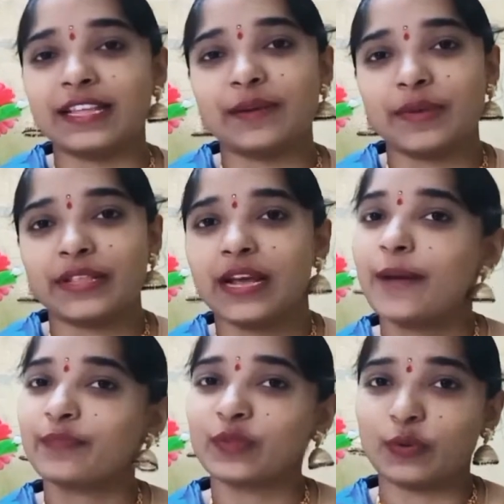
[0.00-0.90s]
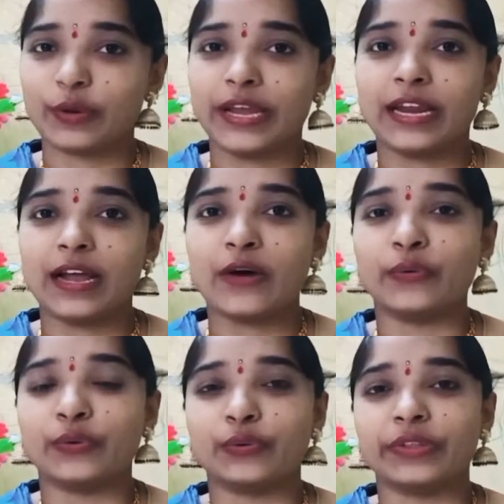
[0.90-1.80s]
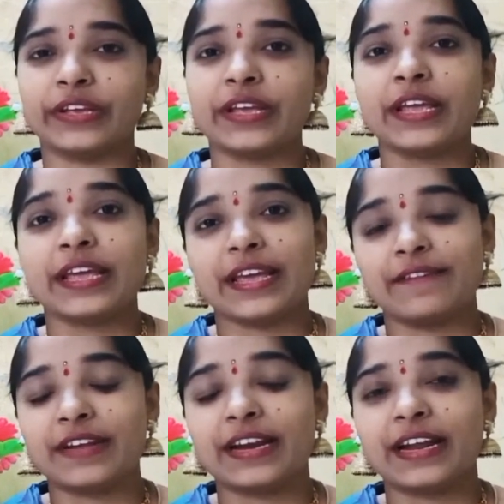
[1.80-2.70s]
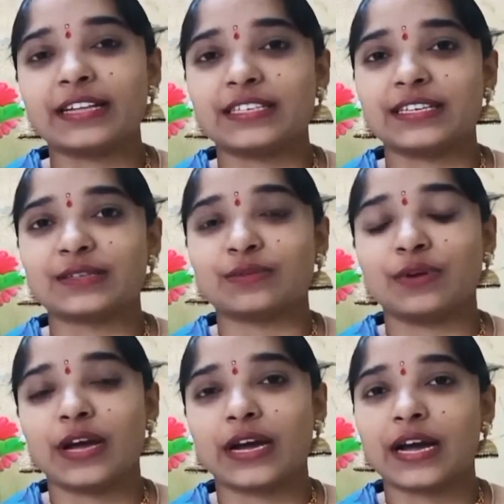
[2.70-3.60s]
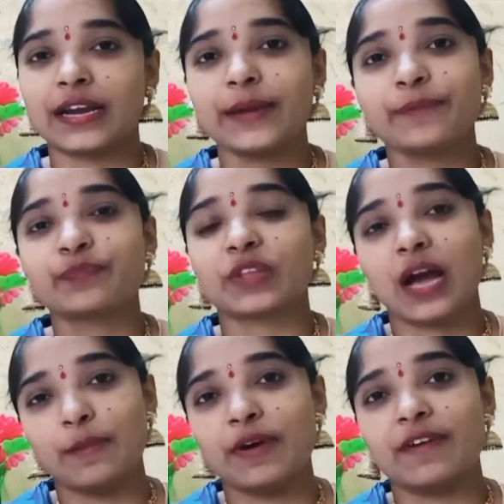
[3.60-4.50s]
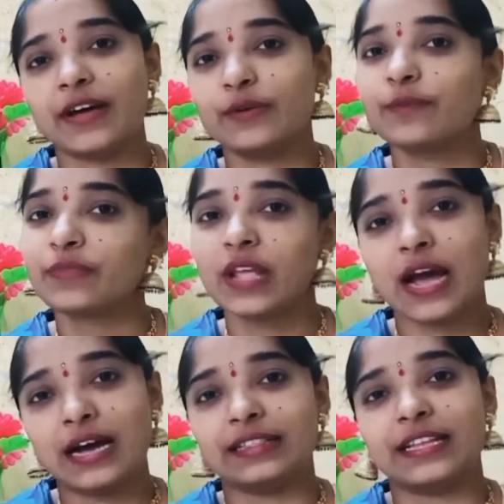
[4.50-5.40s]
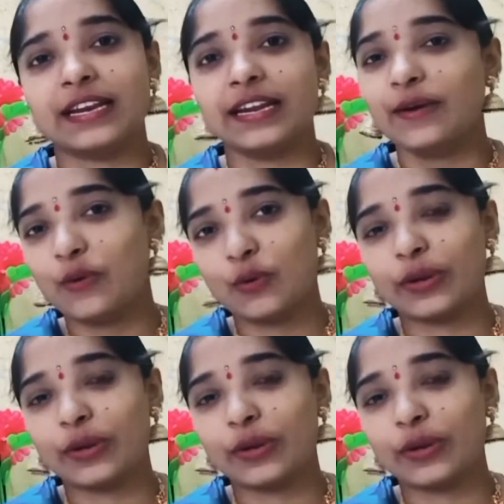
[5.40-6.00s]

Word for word: అందరి మీద ఒకేలా ఉంటుంది ఎవరు ఎలా చేసుకున్నా కానీ అమ్మవారు అందరినీ